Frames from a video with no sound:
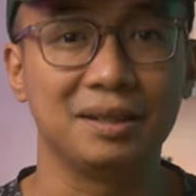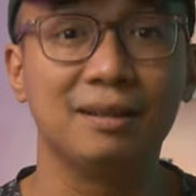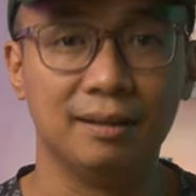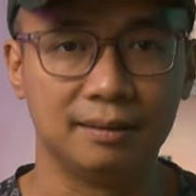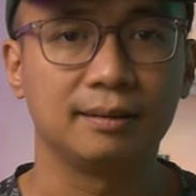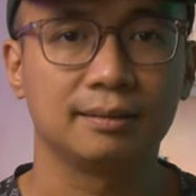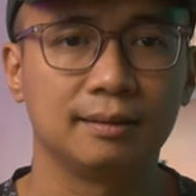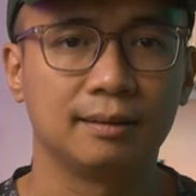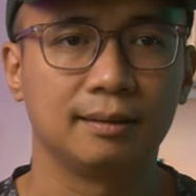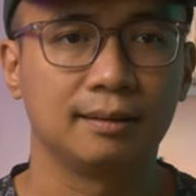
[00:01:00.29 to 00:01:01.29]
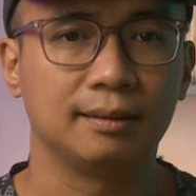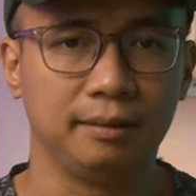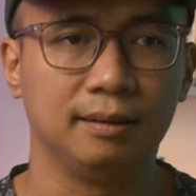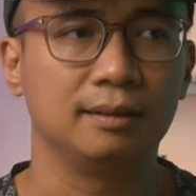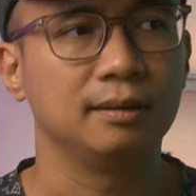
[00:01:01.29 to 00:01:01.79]
thấy rất là ưng đấy
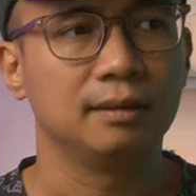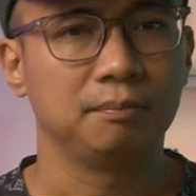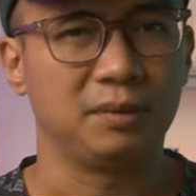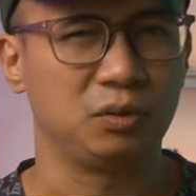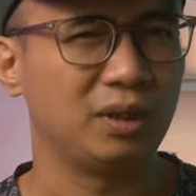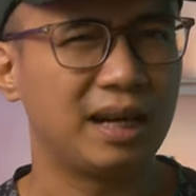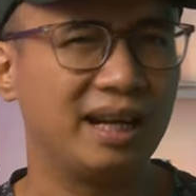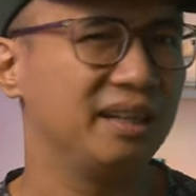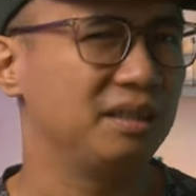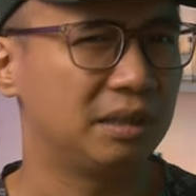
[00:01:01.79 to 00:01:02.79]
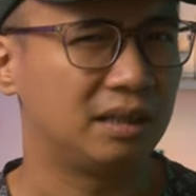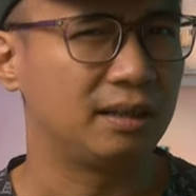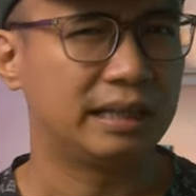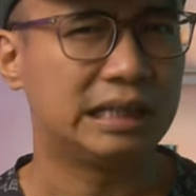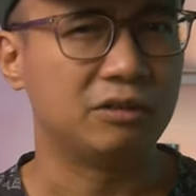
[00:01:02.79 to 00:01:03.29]
đó mặc dù cái line này thì mình
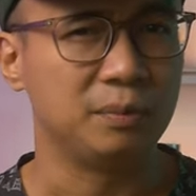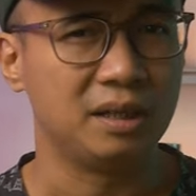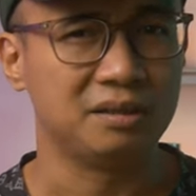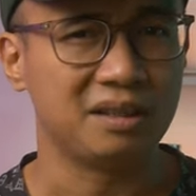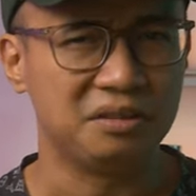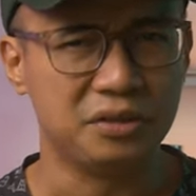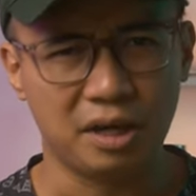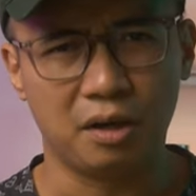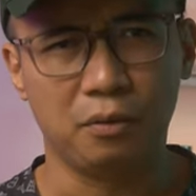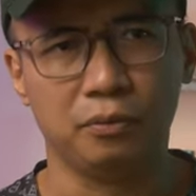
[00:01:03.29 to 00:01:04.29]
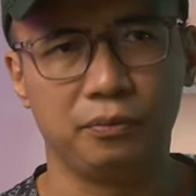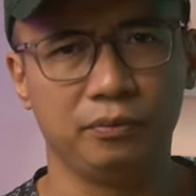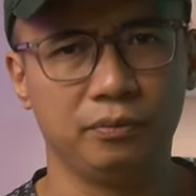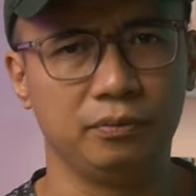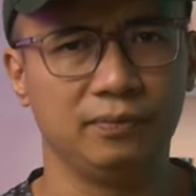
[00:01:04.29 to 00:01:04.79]
các anh đều biết là rất là nhiều
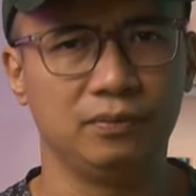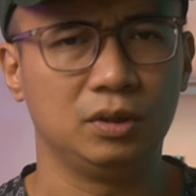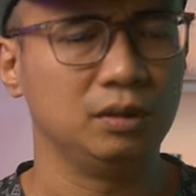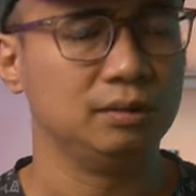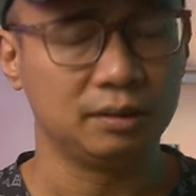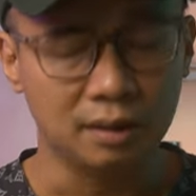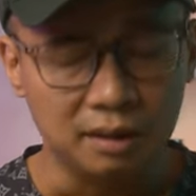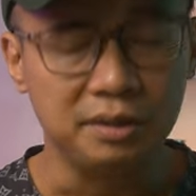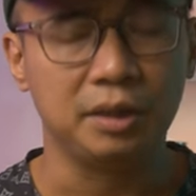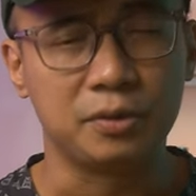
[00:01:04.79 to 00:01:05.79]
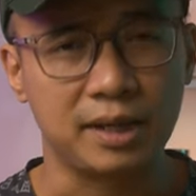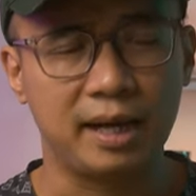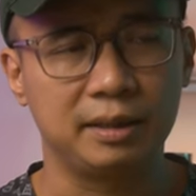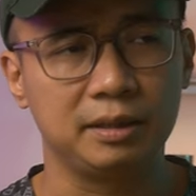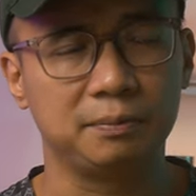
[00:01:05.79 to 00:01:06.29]
rất rất là nhiều
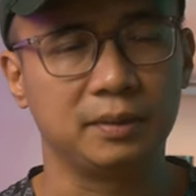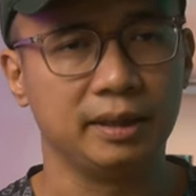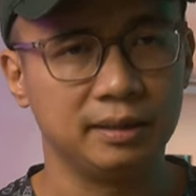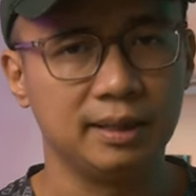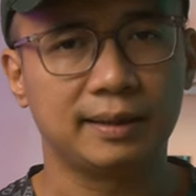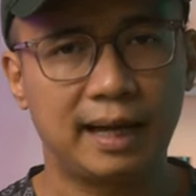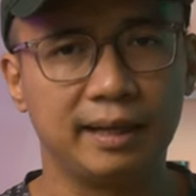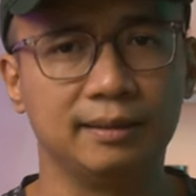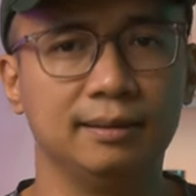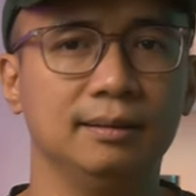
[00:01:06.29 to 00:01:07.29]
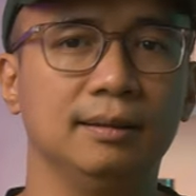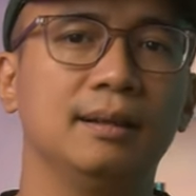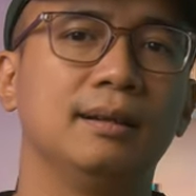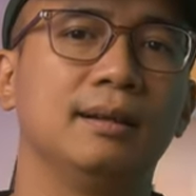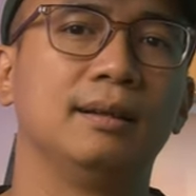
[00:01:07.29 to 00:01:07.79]
chai thế nhưng mà đến hiện tại thì
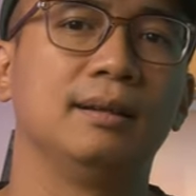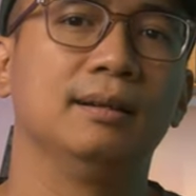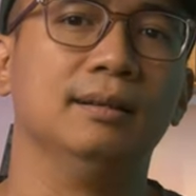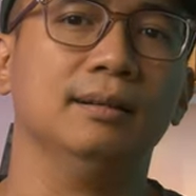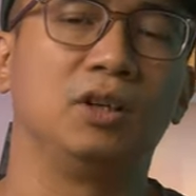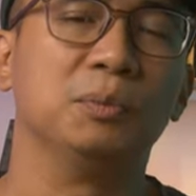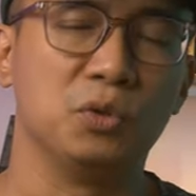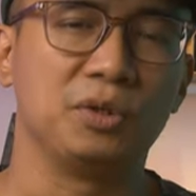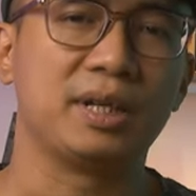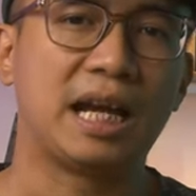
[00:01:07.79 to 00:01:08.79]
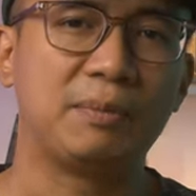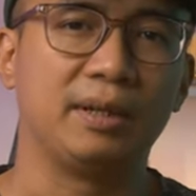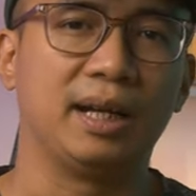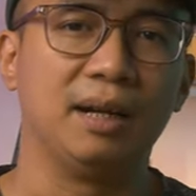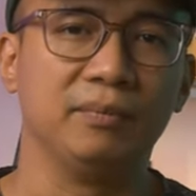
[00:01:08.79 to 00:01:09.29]
uh, có bốn chai
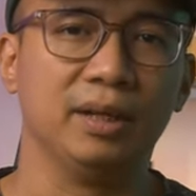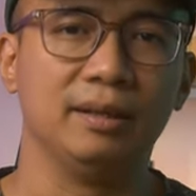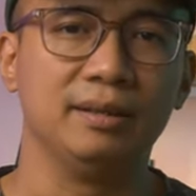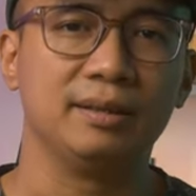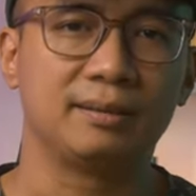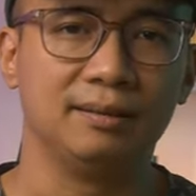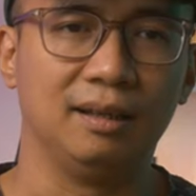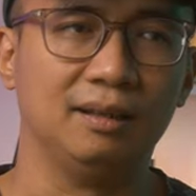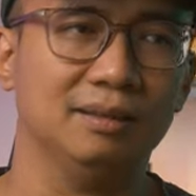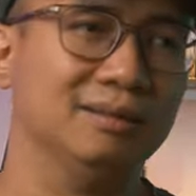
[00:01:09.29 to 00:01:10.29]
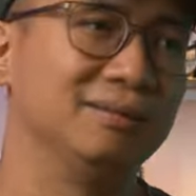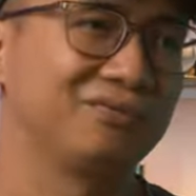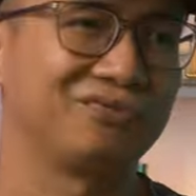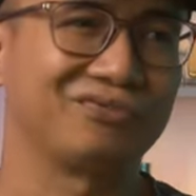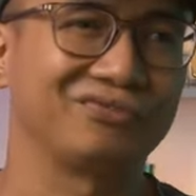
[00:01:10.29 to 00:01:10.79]
mình cảm thấy rất là
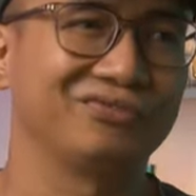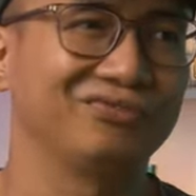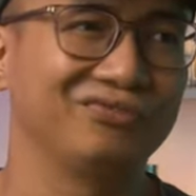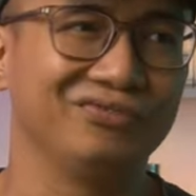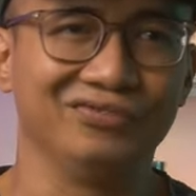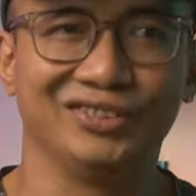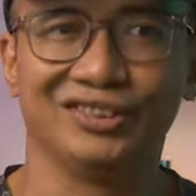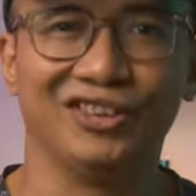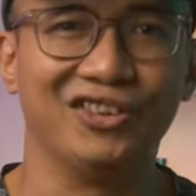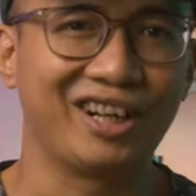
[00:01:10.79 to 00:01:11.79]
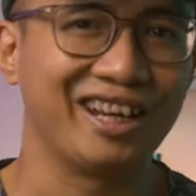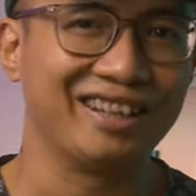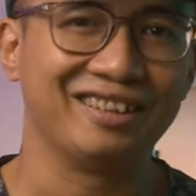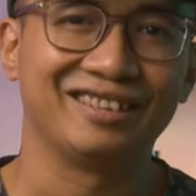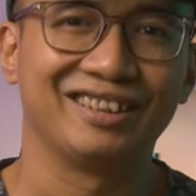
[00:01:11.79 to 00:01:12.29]
um, ok